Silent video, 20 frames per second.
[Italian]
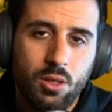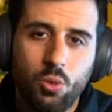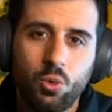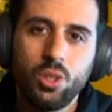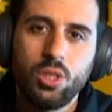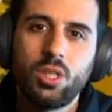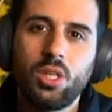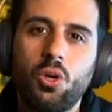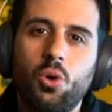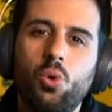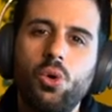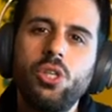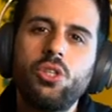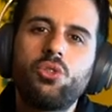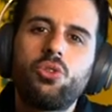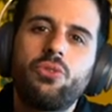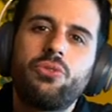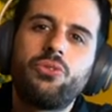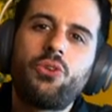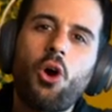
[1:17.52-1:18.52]
Quindi in
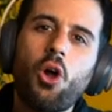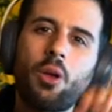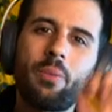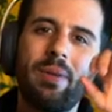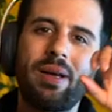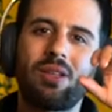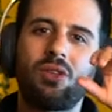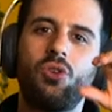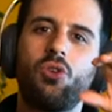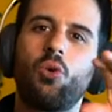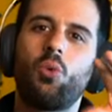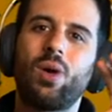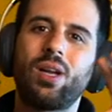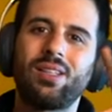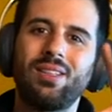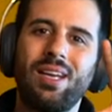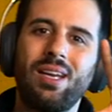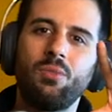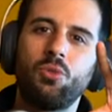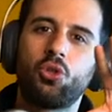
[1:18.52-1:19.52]
questo format non
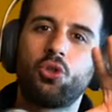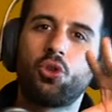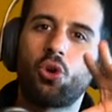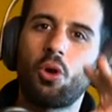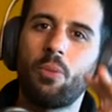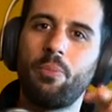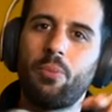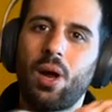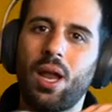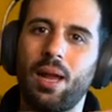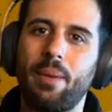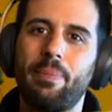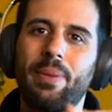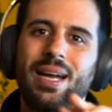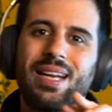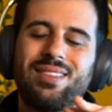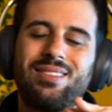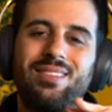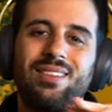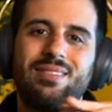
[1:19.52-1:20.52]
guarderemo troppo alla
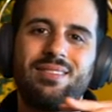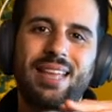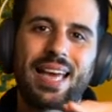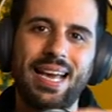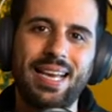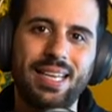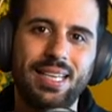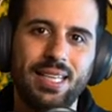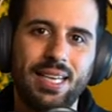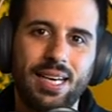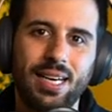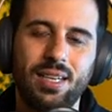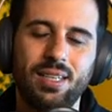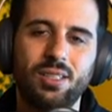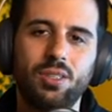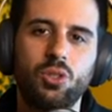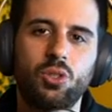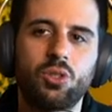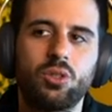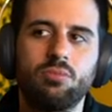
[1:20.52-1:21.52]
parte
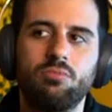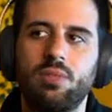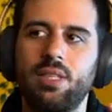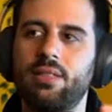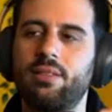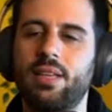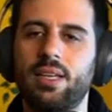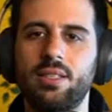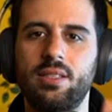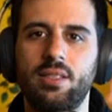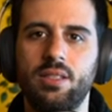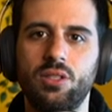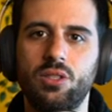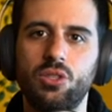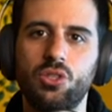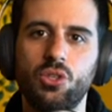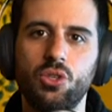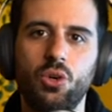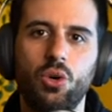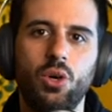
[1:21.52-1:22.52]
tecnica con le
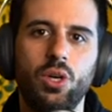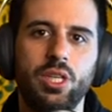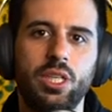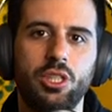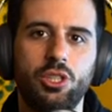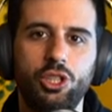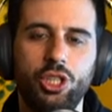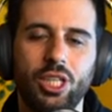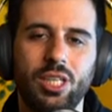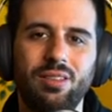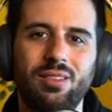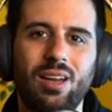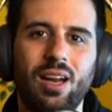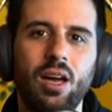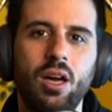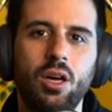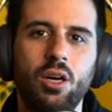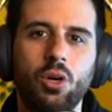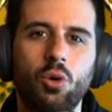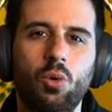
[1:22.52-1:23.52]
transizioni, eccetera,
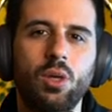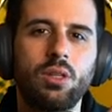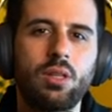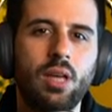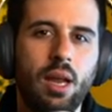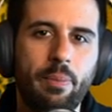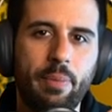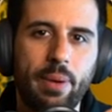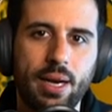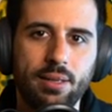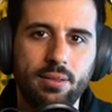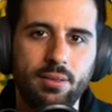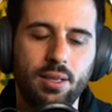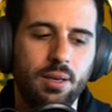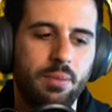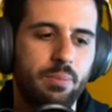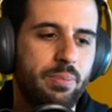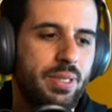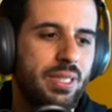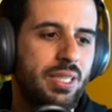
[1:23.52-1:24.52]
quanto alla parte
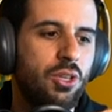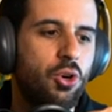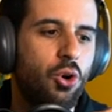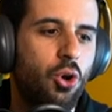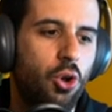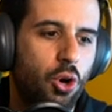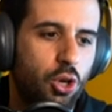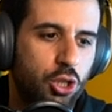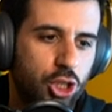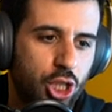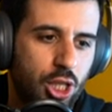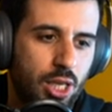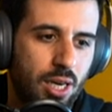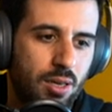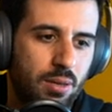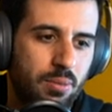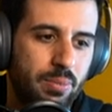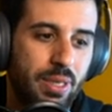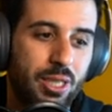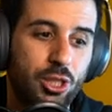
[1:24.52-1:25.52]
psicologica
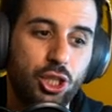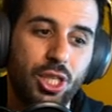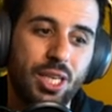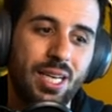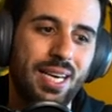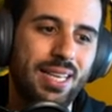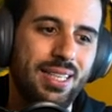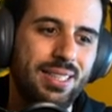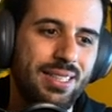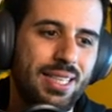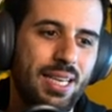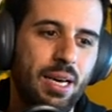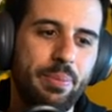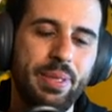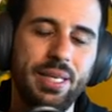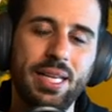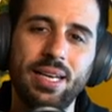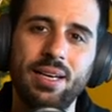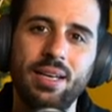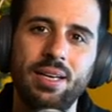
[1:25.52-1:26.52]
per cercare di
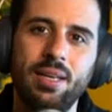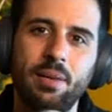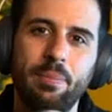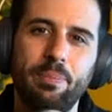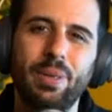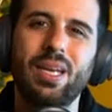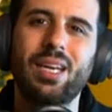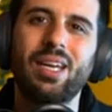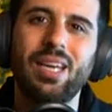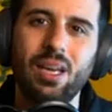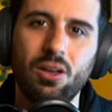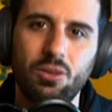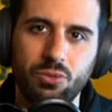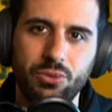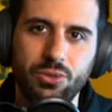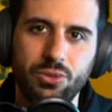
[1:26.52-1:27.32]
capire perché un